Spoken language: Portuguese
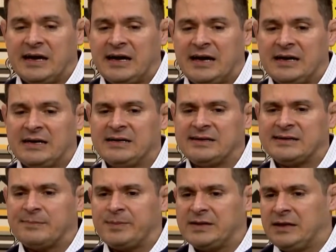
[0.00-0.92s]
é,
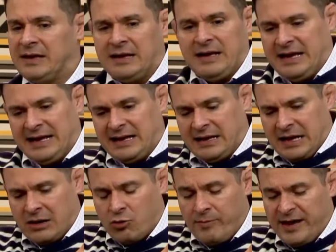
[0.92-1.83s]
antes da pandemia, ela
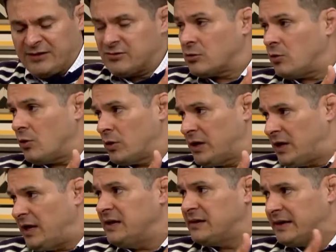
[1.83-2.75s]
acomete a
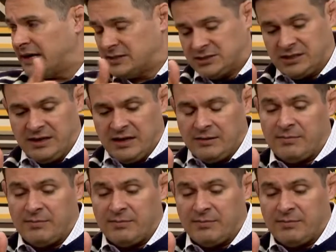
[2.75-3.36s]
qualquer idade,